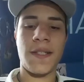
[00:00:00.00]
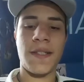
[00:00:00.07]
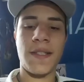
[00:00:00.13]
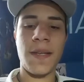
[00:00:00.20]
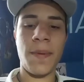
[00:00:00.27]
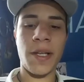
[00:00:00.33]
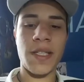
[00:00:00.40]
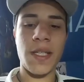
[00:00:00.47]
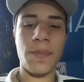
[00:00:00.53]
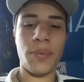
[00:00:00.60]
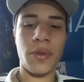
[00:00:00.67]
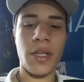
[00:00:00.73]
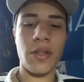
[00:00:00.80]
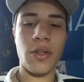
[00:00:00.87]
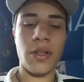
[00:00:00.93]
c'est parti
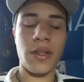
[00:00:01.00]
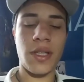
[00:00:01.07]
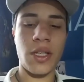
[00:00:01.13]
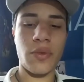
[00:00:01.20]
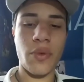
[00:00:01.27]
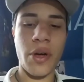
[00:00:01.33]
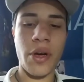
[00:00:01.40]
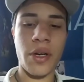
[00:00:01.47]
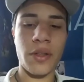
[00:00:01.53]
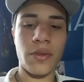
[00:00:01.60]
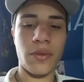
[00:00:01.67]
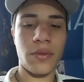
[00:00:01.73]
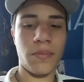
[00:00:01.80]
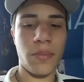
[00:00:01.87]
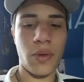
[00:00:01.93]
pour les notes des joueurs.
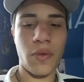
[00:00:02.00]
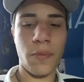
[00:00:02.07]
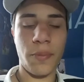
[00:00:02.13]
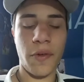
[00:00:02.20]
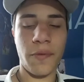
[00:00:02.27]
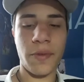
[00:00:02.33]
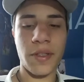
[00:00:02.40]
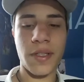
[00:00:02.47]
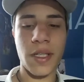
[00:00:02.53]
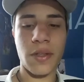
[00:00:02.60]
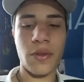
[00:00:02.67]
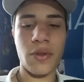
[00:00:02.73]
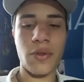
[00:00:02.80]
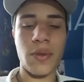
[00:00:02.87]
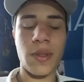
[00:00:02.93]
Donc, beaucoup peuvent penser
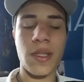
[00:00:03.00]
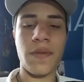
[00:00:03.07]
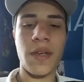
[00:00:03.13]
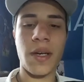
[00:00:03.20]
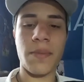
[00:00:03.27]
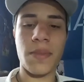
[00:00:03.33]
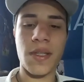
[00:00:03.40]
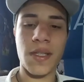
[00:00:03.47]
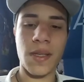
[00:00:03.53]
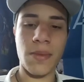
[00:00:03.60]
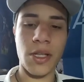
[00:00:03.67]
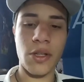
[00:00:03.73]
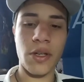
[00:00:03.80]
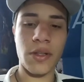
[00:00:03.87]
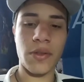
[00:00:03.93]
que je suis sévère, mais c'est
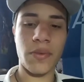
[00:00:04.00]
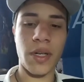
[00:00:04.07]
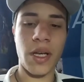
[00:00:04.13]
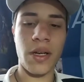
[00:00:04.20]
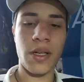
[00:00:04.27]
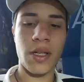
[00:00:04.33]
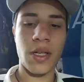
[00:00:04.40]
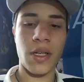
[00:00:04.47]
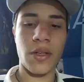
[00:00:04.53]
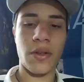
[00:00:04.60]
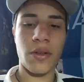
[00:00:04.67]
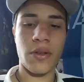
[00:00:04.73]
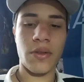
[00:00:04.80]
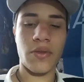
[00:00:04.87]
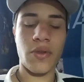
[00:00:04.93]
mes notes. Voilà.
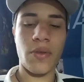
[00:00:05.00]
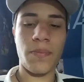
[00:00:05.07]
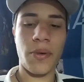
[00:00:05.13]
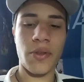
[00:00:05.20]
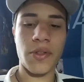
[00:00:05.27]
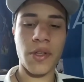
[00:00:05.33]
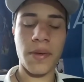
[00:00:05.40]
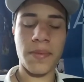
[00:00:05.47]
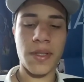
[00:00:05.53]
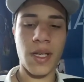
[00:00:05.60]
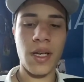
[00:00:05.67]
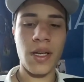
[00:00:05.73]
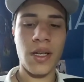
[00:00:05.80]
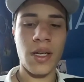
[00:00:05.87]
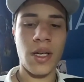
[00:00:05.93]
Euh, je pense comme
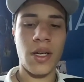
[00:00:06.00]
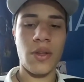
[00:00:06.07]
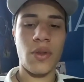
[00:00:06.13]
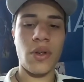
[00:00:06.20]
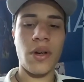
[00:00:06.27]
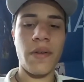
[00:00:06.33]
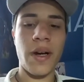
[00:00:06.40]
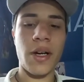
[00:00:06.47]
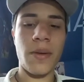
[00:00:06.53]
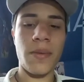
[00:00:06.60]
ça. Donc, on va